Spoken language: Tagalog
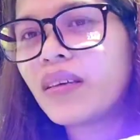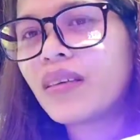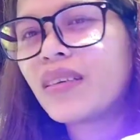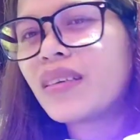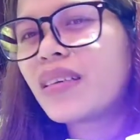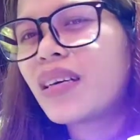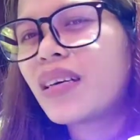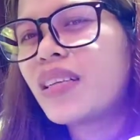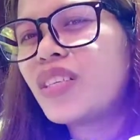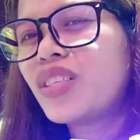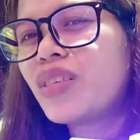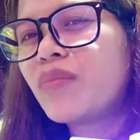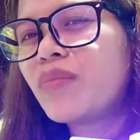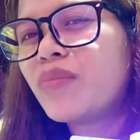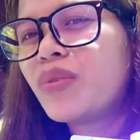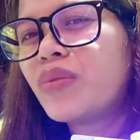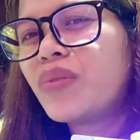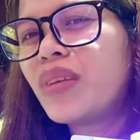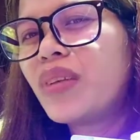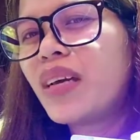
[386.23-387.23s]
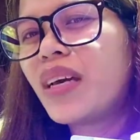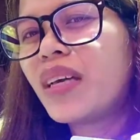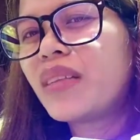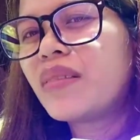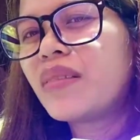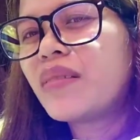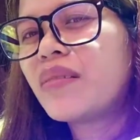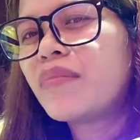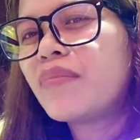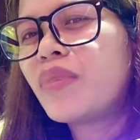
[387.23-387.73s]
kani siyang blue light,
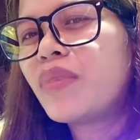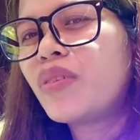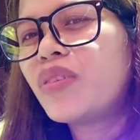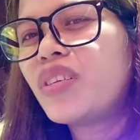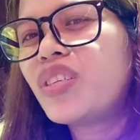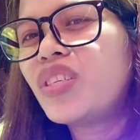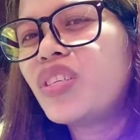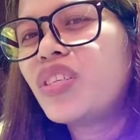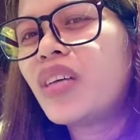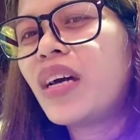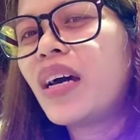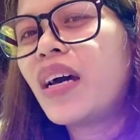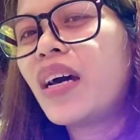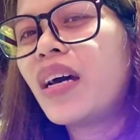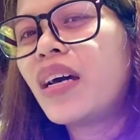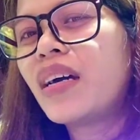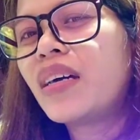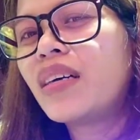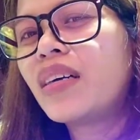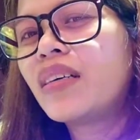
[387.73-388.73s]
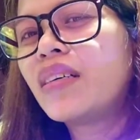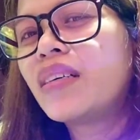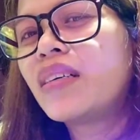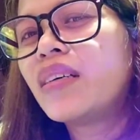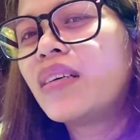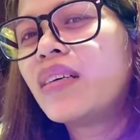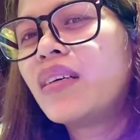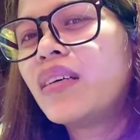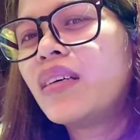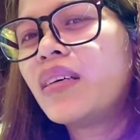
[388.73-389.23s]
money siya ang
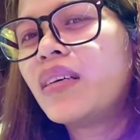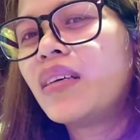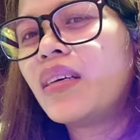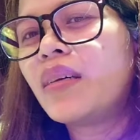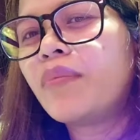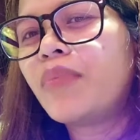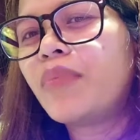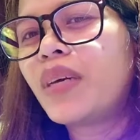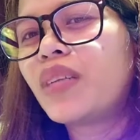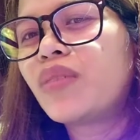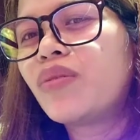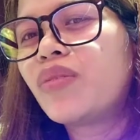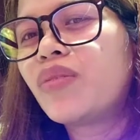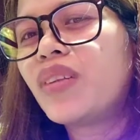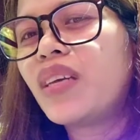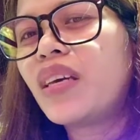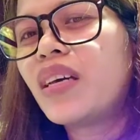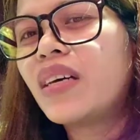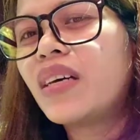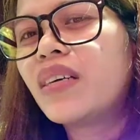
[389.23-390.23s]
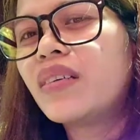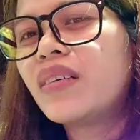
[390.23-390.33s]
epekto niya.